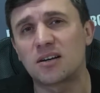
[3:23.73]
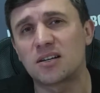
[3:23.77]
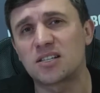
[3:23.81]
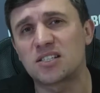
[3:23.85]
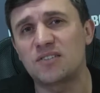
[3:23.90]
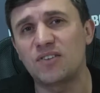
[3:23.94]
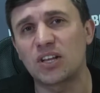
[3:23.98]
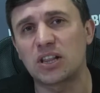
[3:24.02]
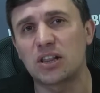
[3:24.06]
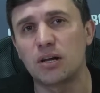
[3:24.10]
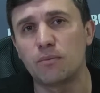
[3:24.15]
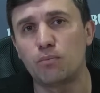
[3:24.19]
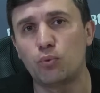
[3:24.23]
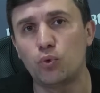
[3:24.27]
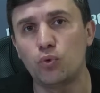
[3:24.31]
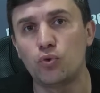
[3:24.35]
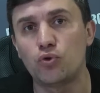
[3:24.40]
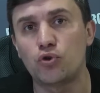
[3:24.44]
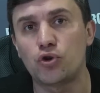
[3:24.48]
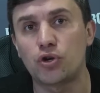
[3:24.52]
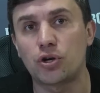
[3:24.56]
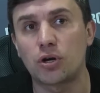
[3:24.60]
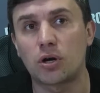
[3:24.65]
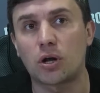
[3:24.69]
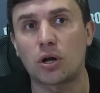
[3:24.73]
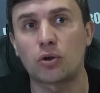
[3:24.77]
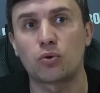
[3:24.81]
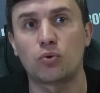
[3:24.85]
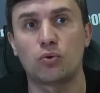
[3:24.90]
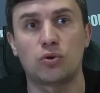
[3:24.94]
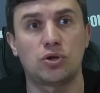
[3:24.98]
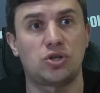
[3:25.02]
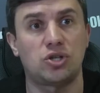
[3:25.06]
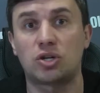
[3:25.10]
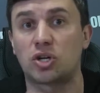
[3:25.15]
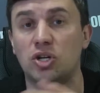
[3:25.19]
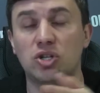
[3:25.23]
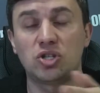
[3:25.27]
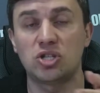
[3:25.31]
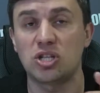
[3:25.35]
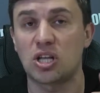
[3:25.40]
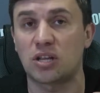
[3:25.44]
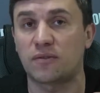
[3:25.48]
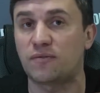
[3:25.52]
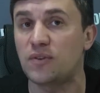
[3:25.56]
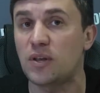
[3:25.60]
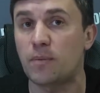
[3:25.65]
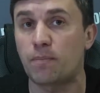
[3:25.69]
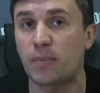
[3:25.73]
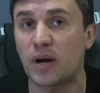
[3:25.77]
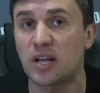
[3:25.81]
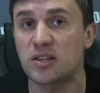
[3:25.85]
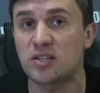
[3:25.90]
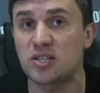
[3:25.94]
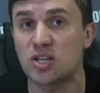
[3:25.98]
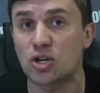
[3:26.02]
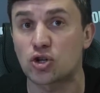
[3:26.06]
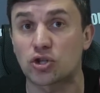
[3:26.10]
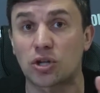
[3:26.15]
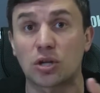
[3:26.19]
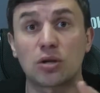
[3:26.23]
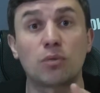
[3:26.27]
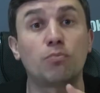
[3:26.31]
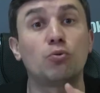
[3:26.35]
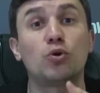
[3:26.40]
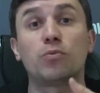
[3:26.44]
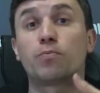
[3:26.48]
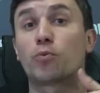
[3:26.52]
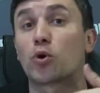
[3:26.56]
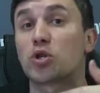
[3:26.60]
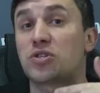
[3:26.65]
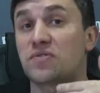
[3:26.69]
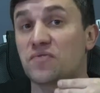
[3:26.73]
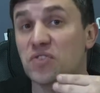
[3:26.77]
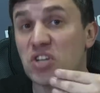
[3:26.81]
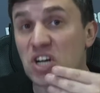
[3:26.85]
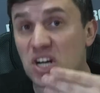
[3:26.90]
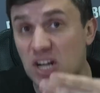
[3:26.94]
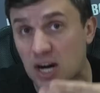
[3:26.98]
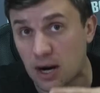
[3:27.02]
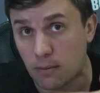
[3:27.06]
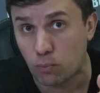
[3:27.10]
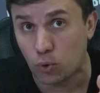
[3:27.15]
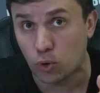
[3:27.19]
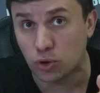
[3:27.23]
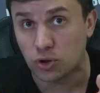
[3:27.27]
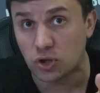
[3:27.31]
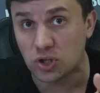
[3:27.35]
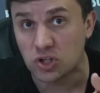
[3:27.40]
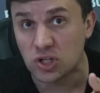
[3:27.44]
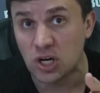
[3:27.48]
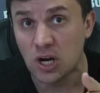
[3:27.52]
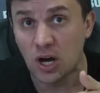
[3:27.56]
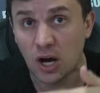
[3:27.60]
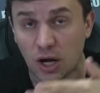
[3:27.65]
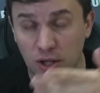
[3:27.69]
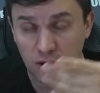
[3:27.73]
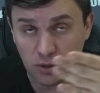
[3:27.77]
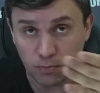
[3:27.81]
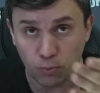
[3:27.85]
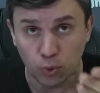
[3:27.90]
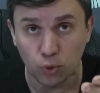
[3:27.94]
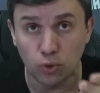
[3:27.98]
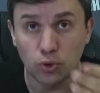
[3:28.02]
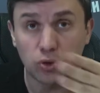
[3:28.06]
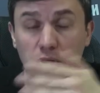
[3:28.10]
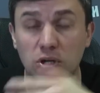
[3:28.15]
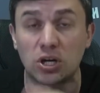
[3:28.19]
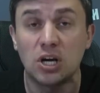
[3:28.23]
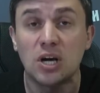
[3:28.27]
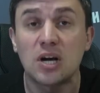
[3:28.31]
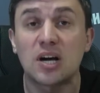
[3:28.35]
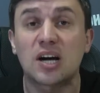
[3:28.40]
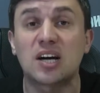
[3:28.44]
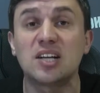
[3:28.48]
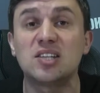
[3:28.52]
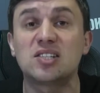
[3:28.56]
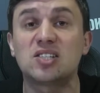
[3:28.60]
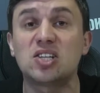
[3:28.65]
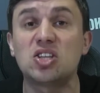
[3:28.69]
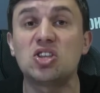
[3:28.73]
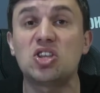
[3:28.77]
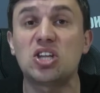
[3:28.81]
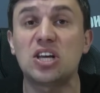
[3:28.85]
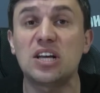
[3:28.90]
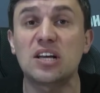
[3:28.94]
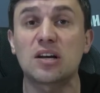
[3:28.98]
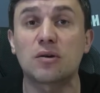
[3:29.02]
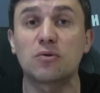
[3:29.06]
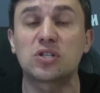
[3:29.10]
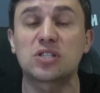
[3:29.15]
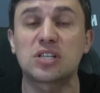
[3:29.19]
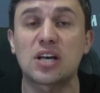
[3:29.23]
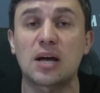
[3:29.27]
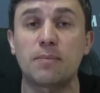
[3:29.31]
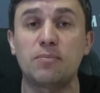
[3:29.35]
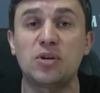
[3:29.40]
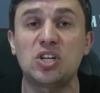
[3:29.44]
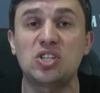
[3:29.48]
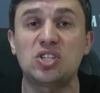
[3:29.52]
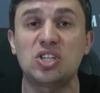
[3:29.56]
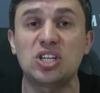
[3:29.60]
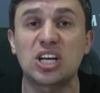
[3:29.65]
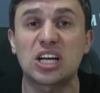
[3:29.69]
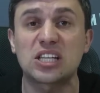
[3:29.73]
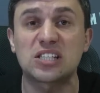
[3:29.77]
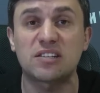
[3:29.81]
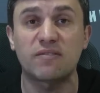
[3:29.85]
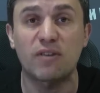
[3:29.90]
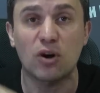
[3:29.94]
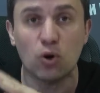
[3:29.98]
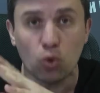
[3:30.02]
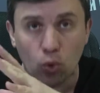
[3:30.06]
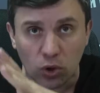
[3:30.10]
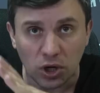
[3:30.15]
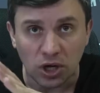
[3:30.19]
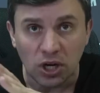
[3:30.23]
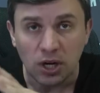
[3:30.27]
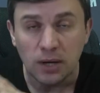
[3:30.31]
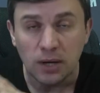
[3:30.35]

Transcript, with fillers: светлое будущее, оно этих кандидатов не поддержит, оно будет против них работать, они будут концентрироваться, и объединяться вокруг